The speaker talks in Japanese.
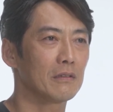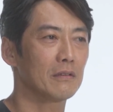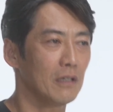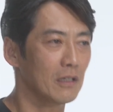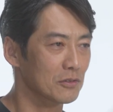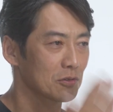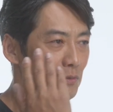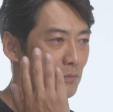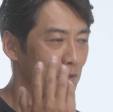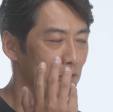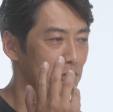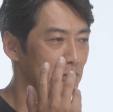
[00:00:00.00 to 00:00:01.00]
なんかその
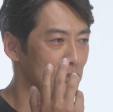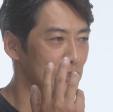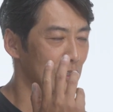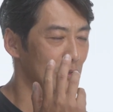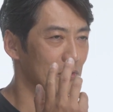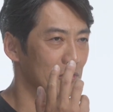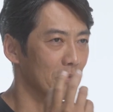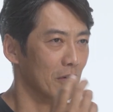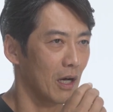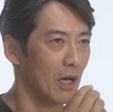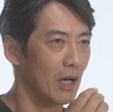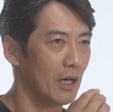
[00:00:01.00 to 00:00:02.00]
メイクした時と
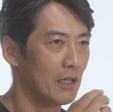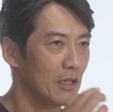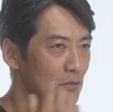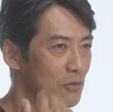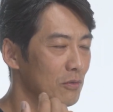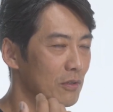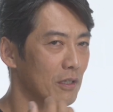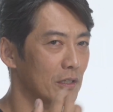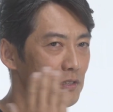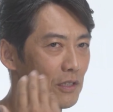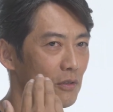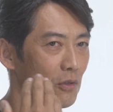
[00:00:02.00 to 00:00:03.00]
かちょっとあれ
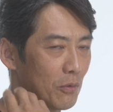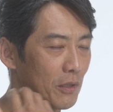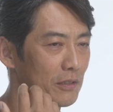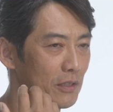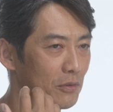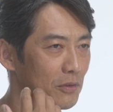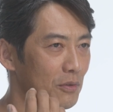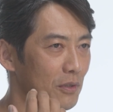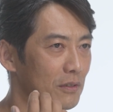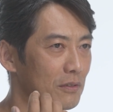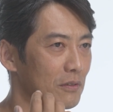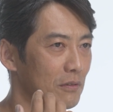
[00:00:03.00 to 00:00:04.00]
したとか終わった時と
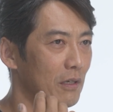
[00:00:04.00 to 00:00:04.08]
かっていうの